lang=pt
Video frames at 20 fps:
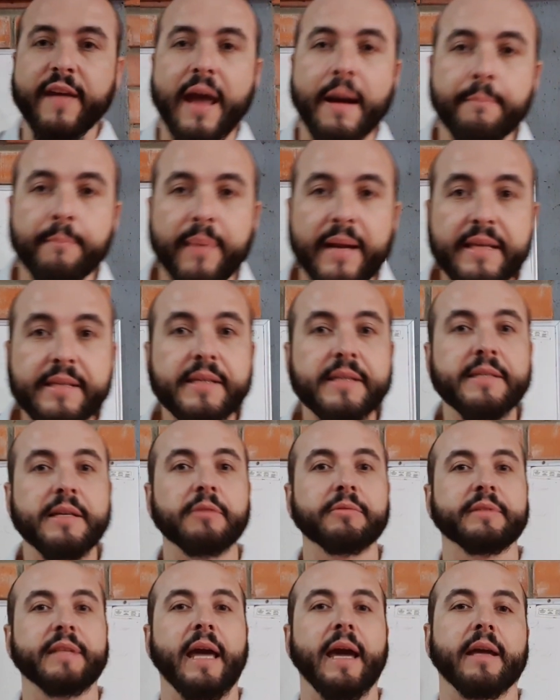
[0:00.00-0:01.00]
a precisão
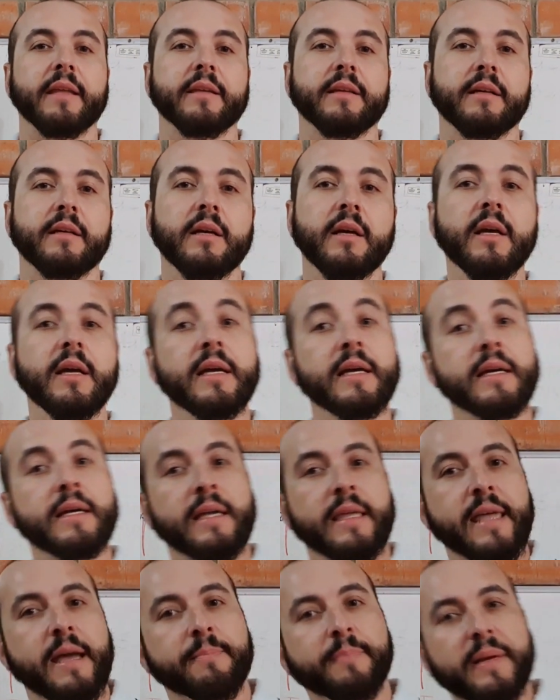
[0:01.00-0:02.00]
técnica.
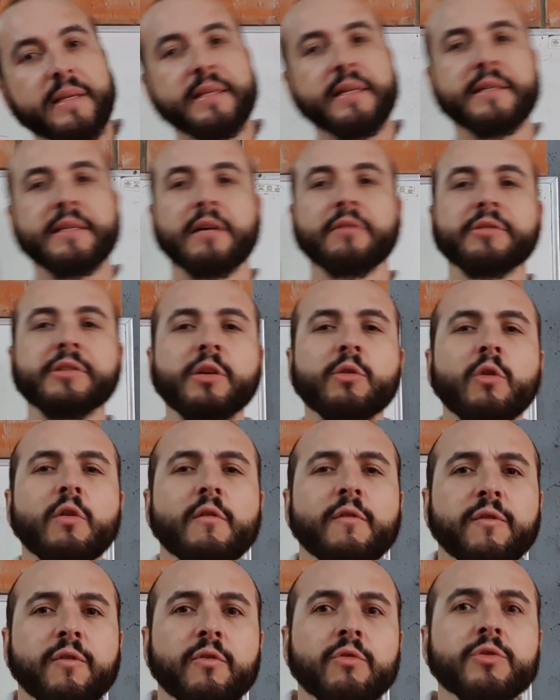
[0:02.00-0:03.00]
E a precisão se
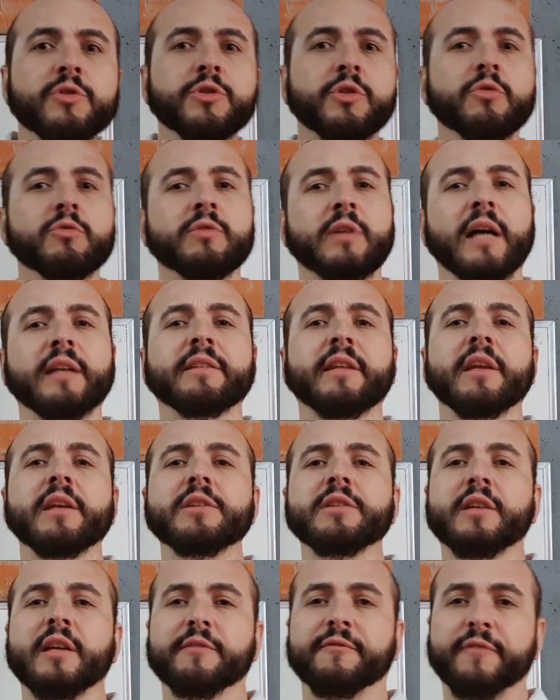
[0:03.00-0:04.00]
confunde com
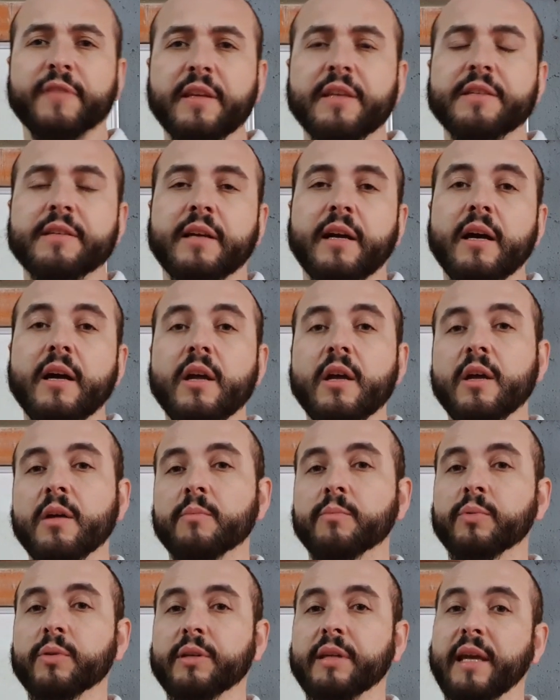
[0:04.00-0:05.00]
característica física
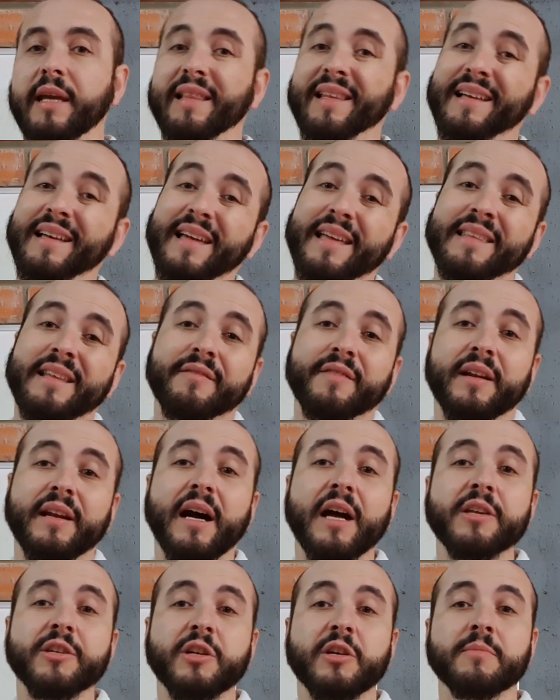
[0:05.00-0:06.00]
porque ela, na
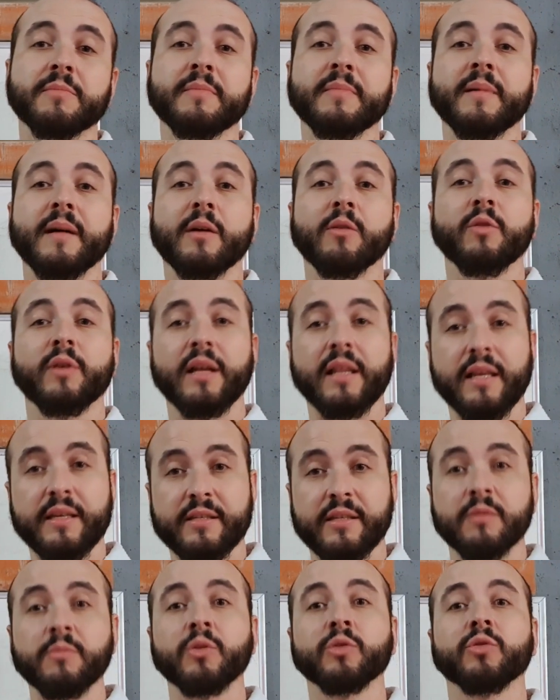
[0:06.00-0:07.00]
verdade, é uma
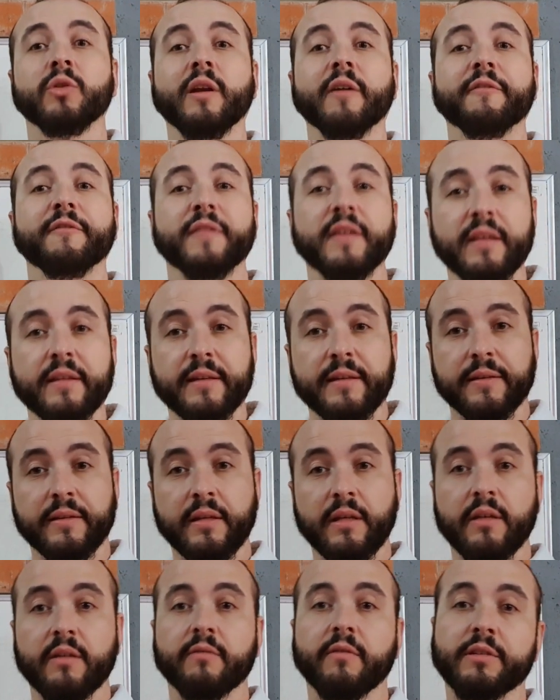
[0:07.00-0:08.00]
coordenação motora fina.
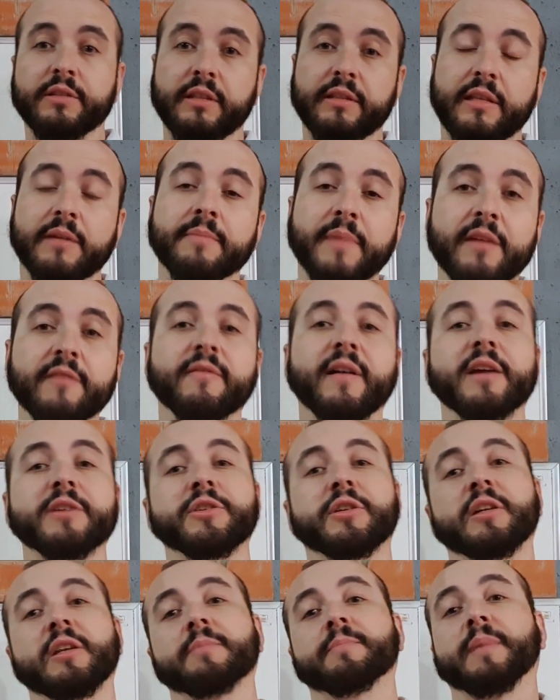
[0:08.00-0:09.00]
Você também vai
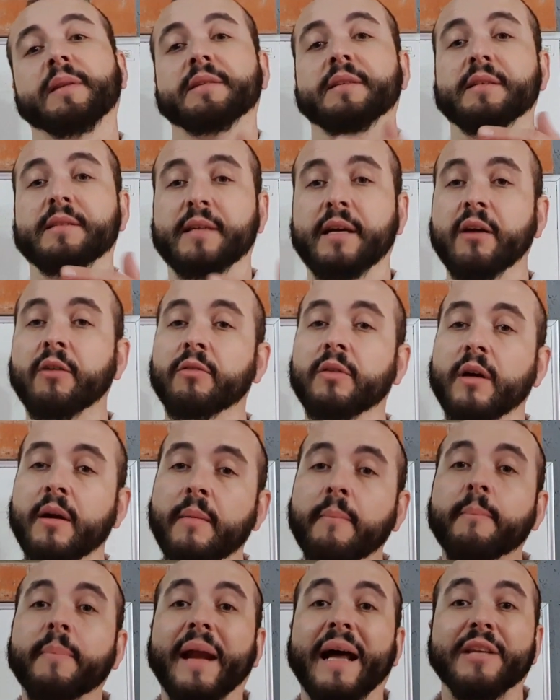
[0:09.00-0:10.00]
adquirir precisão
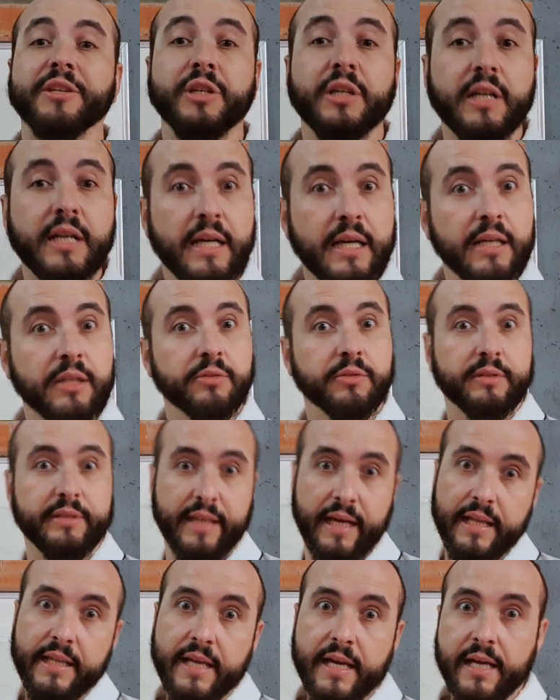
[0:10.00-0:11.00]
praticando,
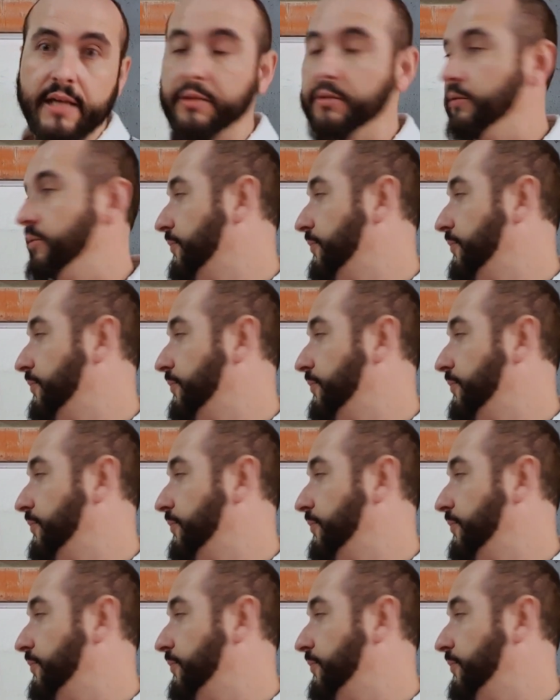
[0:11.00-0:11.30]
treinando.